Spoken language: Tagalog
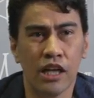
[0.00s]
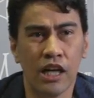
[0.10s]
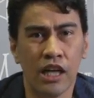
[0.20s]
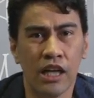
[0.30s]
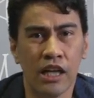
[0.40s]

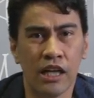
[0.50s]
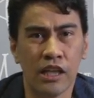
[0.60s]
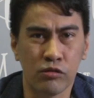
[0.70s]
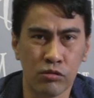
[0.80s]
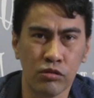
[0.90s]
uh,
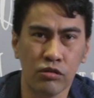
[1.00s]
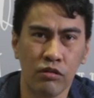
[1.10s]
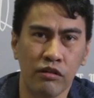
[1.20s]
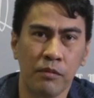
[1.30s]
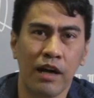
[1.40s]

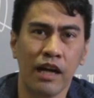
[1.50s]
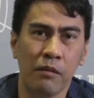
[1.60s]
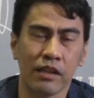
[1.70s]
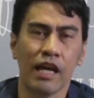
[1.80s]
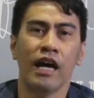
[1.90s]
nagtuturo ako ng mga
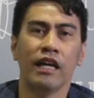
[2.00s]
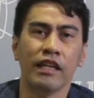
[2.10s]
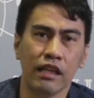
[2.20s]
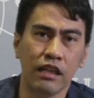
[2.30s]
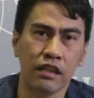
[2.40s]
kabataan,
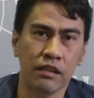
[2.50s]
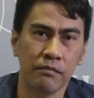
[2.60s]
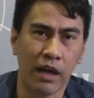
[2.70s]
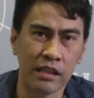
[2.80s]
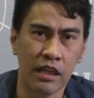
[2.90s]

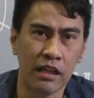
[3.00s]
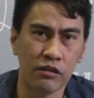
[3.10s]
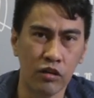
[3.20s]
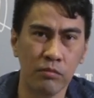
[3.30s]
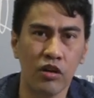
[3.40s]
nagiging magandang
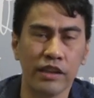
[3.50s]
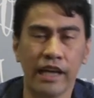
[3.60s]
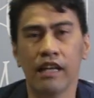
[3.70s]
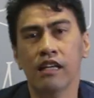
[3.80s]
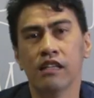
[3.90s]
role
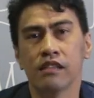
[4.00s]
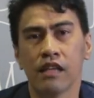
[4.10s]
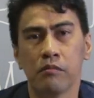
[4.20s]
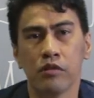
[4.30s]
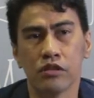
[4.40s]
model,
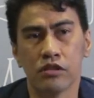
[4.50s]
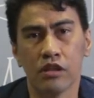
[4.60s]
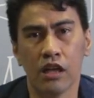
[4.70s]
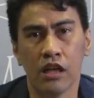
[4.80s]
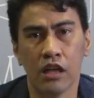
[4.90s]
tapos
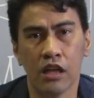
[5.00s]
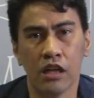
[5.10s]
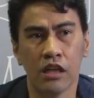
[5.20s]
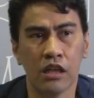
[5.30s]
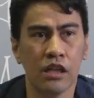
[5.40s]

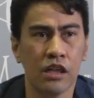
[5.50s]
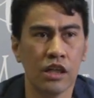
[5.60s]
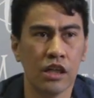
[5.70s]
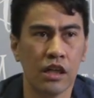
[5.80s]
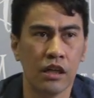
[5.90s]
uh,
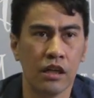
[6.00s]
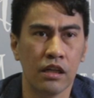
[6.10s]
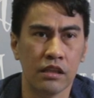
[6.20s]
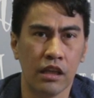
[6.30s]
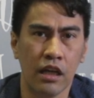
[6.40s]

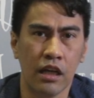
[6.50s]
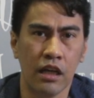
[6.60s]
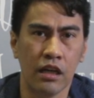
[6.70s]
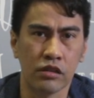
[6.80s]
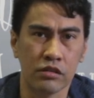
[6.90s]
uh,
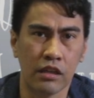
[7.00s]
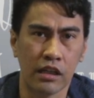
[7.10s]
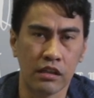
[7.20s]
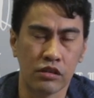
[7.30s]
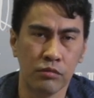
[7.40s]
ah,
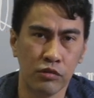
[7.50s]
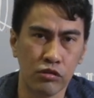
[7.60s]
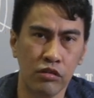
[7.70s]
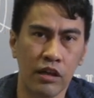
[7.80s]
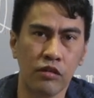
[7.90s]

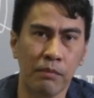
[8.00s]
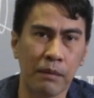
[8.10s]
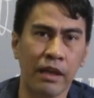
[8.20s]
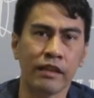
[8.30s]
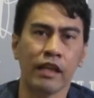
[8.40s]
nagtumutulong ako
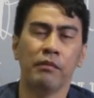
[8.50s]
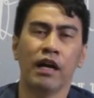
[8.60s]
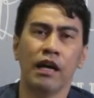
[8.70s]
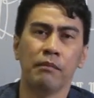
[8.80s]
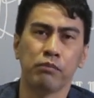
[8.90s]
magbenta ng
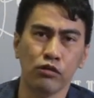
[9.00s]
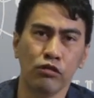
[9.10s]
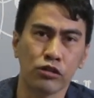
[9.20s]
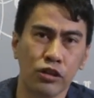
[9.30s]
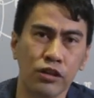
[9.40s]
mga
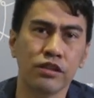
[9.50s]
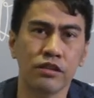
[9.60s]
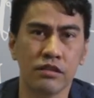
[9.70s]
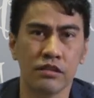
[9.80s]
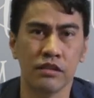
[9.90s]
produkto.
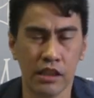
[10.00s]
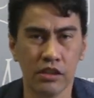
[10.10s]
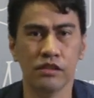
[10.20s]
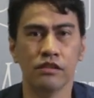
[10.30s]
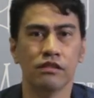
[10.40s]

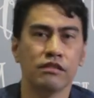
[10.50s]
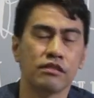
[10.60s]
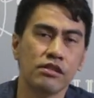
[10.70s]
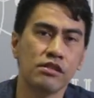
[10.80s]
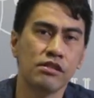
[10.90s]
Ayun.
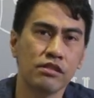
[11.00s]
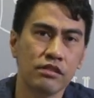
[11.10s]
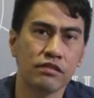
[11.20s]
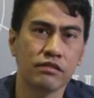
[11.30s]
So